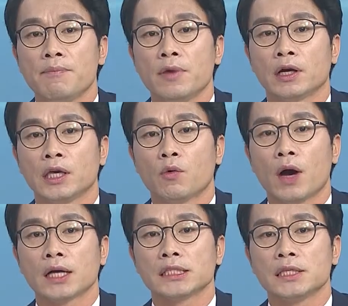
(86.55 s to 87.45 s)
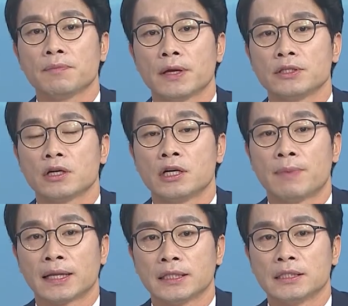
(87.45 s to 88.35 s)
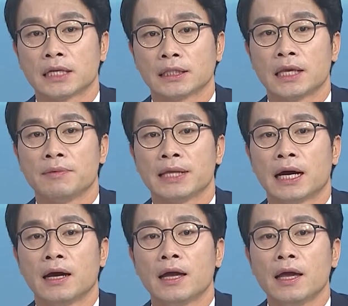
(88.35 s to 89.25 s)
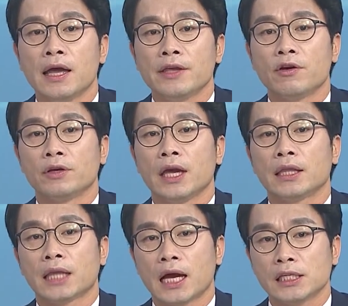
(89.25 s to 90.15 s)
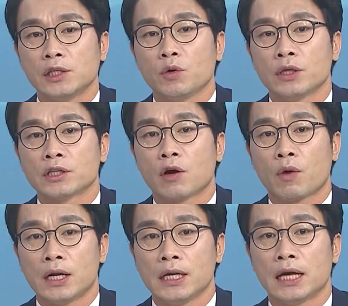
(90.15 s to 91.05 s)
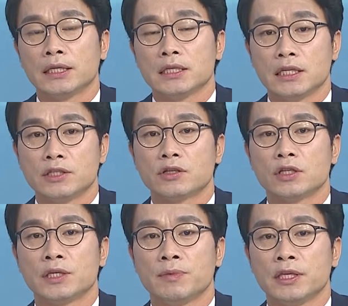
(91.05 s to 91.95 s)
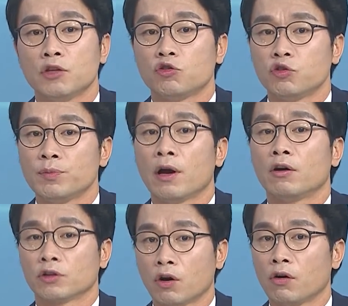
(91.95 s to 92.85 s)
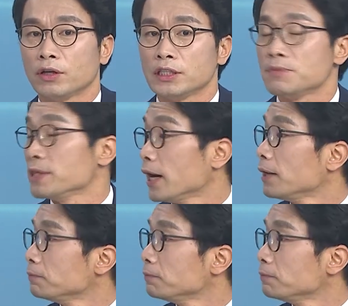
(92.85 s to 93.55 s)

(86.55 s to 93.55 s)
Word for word: 1명이 확진 판정을 받은 상태입니다. 여기에 타 시도에서 관리하는 인천 시민이 두 명 더 있습니다.